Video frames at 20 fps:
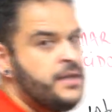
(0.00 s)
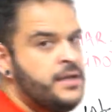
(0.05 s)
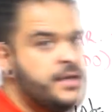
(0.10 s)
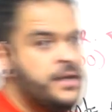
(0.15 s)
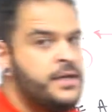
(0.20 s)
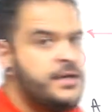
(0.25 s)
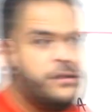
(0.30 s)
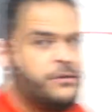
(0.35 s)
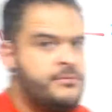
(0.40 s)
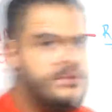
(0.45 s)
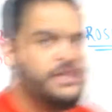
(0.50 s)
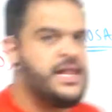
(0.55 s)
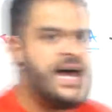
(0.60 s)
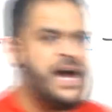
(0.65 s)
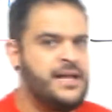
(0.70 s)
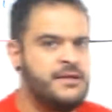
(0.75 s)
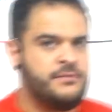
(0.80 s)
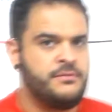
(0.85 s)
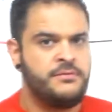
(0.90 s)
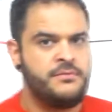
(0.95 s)

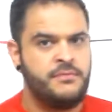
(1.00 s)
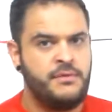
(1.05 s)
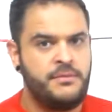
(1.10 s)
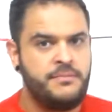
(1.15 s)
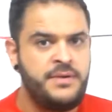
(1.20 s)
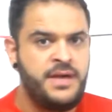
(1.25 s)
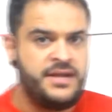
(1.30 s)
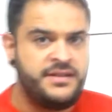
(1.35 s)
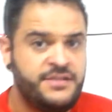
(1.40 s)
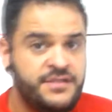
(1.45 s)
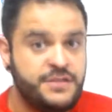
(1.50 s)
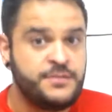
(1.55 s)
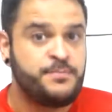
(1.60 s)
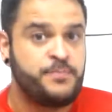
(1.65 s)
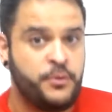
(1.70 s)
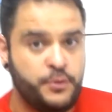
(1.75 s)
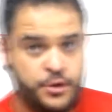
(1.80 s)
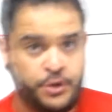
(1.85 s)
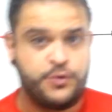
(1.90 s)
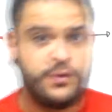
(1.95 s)
iluminado, ambiente
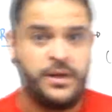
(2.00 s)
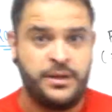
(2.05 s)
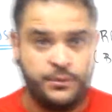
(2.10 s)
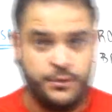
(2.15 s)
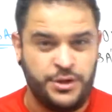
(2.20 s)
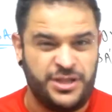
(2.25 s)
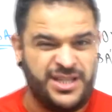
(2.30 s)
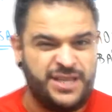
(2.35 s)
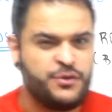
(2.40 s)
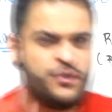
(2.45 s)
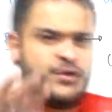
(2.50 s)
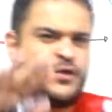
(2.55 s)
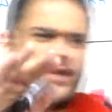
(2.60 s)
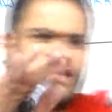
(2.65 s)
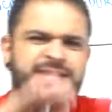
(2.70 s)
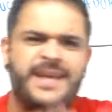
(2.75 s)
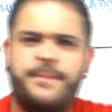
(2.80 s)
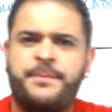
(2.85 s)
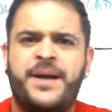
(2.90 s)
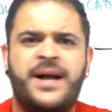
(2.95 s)
exposto à luz. Estou tá? só
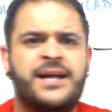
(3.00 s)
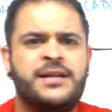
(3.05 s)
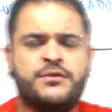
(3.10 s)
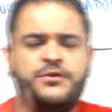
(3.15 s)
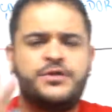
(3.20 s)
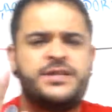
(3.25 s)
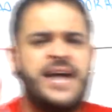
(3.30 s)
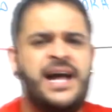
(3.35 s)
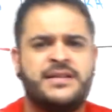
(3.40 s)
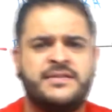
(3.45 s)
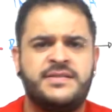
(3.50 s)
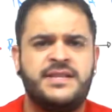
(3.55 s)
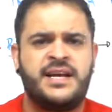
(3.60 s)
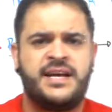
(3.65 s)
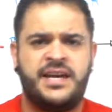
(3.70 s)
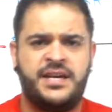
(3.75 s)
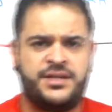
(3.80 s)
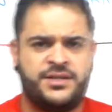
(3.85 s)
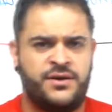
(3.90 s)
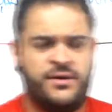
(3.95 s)
separando os dados da
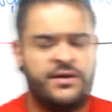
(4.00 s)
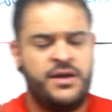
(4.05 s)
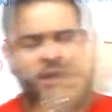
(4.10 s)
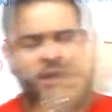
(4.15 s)
questão.